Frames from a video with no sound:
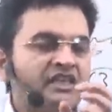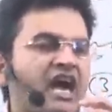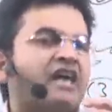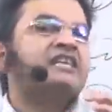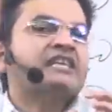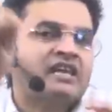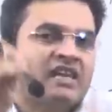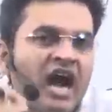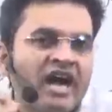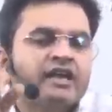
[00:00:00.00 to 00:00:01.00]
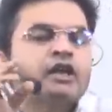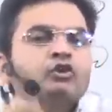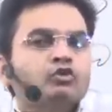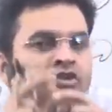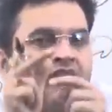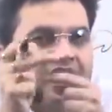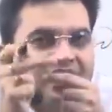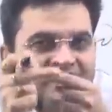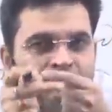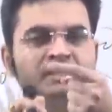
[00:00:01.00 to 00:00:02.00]
क्या निकल रहा है कुछ
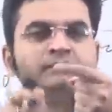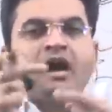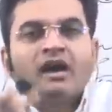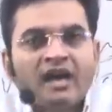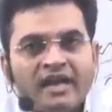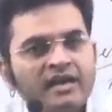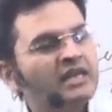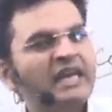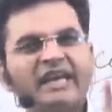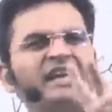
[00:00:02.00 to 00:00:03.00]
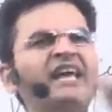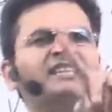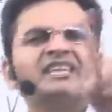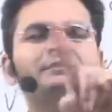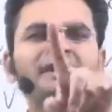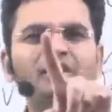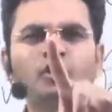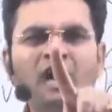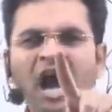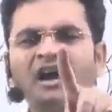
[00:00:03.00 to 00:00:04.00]
अंग्रेजी में दिमाग आ रहा है एक दिन में नहीं
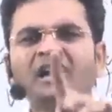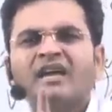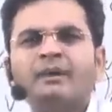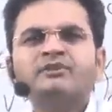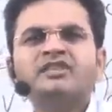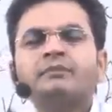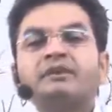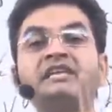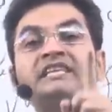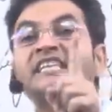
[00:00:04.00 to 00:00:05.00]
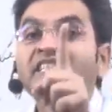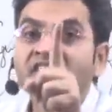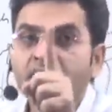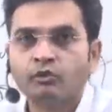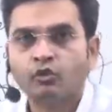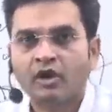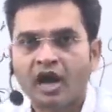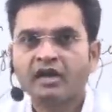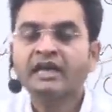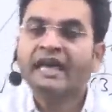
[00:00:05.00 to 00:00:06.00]
होगा कम से कम इक्कीस दिन में होगा